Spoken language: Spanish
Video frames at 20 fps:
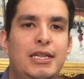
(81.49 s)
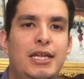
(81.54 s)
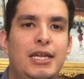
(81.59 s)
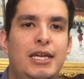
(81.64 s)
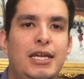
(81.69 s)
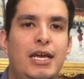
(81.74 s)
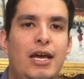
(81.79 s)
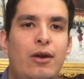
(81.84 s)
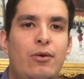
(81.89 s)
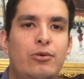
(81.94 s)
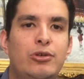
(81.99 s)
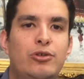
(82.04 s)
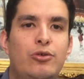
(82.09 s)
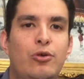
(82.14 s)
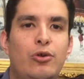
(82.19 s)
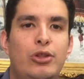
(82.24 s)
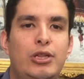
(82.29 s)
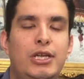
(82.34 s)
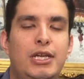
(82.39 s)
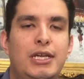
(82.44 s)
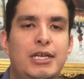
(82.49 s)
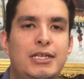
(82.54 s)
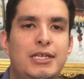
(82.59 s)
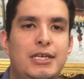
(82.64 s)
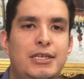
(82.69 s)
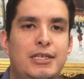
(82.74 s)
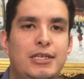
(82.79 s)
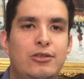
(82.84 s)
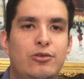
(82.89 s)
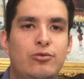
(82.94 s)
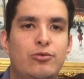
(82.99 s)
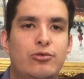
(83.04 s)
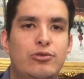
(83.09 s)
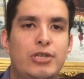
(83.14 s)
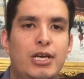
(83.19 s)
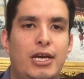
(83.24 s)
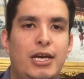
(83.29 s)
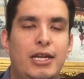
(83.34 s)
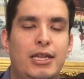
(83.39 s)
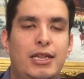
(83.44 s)
tenía Ruiz Cortines hacia su
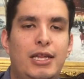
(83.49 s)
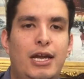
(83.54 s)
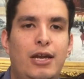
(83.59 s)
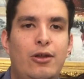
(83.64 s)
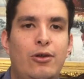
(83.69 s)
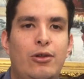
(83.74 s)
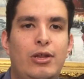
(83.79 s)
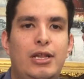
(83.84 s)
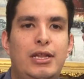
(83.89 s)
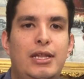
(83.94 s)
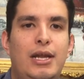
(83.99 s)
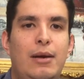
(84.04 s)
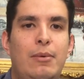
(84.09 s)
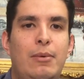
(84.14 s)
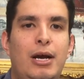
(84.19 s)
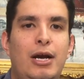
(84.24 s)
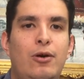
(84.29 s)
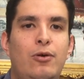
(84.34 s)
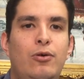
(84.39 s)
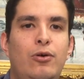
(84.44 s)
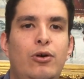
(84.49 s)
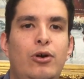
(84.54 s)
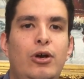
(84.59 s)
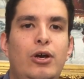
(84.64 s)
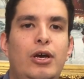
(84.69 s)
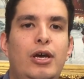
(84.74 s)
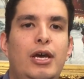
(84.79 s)
secretario del Trabajo